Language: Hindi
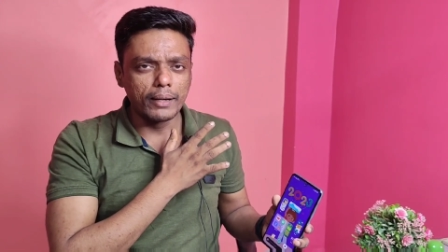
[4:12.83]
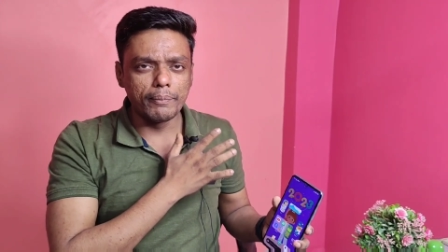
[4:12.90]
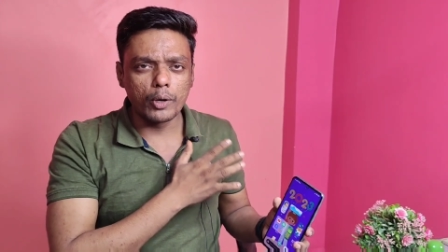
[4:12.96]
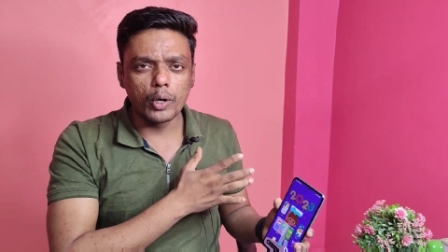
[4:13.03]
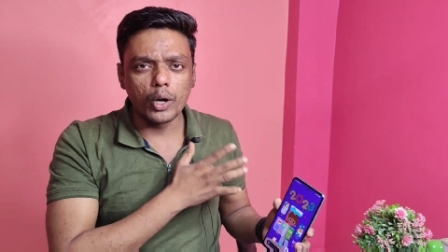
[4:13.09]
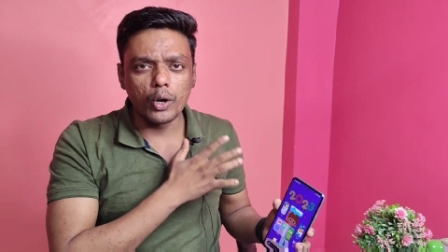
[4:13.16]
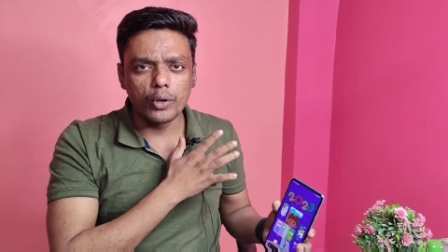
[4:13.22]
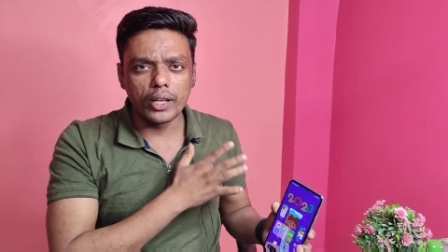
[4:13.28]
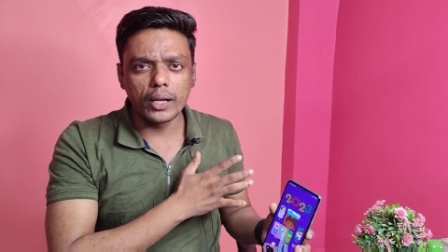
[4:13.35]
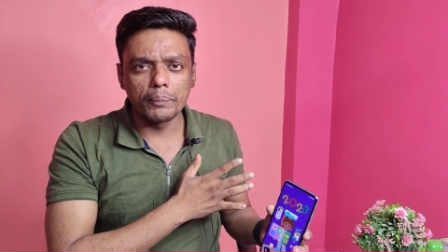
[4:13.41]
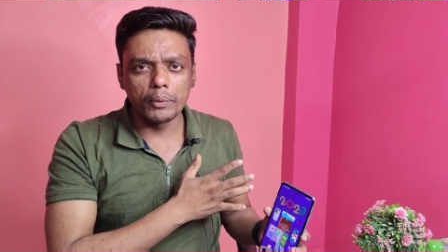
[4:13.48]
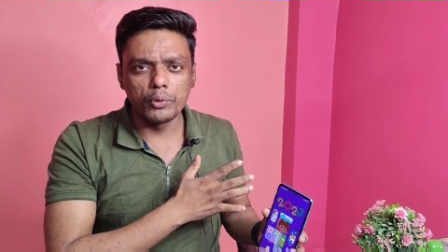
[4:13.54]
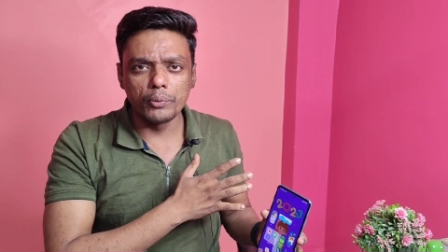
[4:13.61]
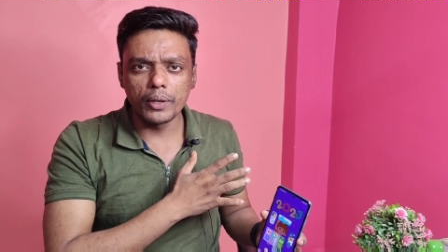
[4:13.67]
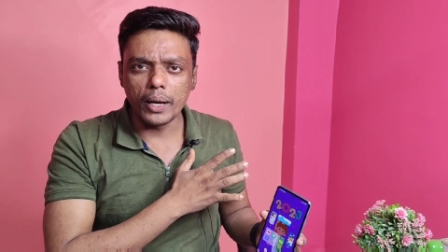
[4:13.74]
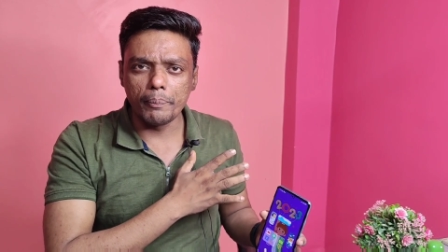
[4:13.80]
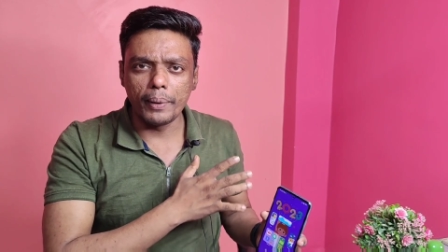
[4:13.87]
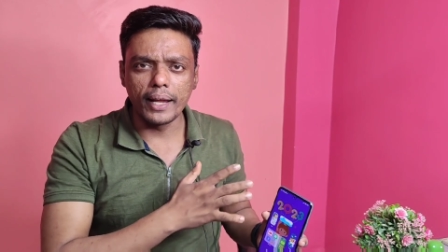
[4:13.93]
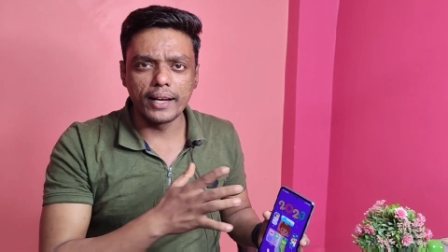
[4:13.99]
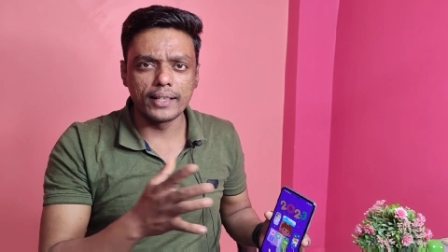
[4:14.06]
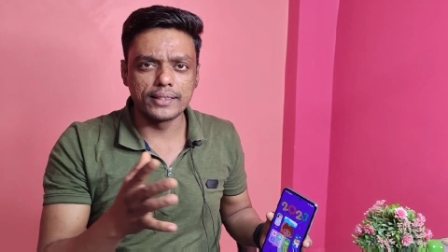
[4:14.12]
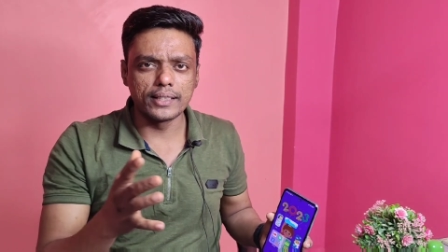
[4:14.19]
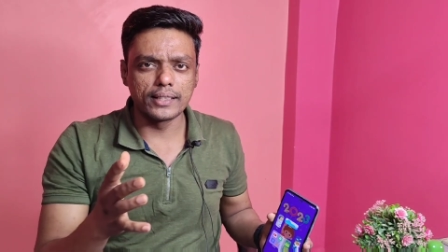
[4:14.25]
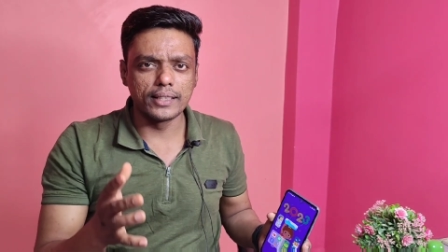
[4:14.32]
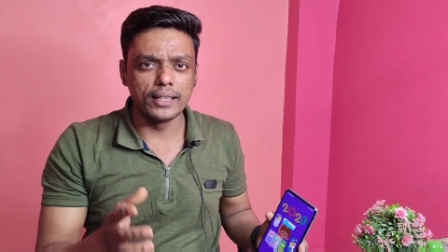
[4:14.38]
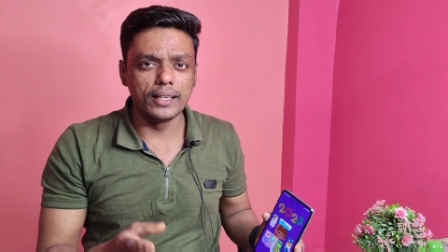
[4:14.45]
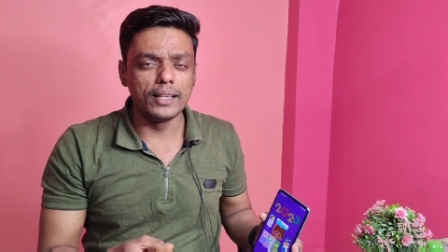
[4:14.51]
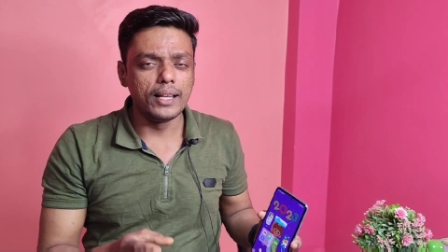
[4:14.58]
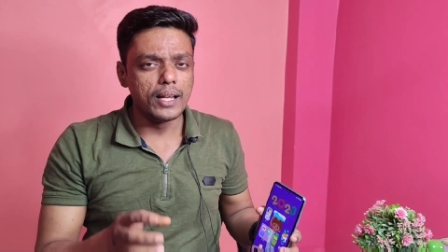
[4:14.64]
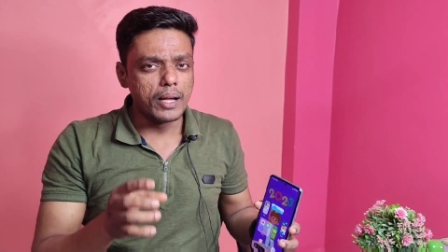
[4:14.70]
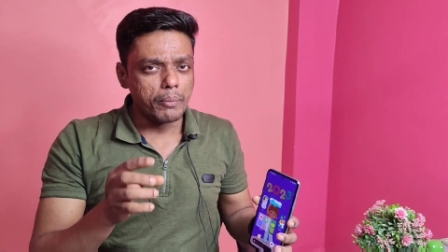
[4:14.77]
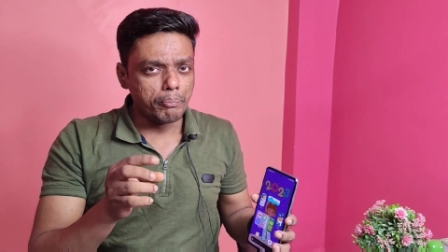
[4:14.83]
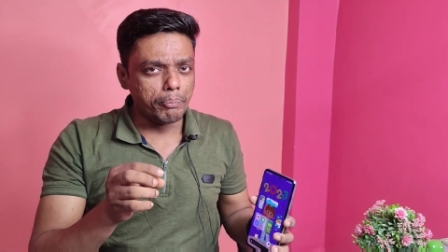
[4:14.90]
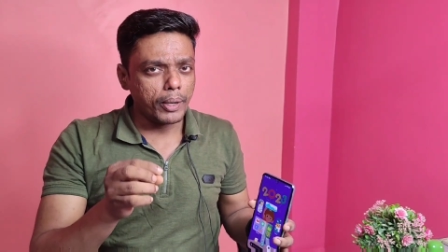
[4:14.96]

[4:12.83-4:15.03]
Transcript: आइकन पर डाउनलोड करके अपने फोन में अप्लाई कर सकते हैं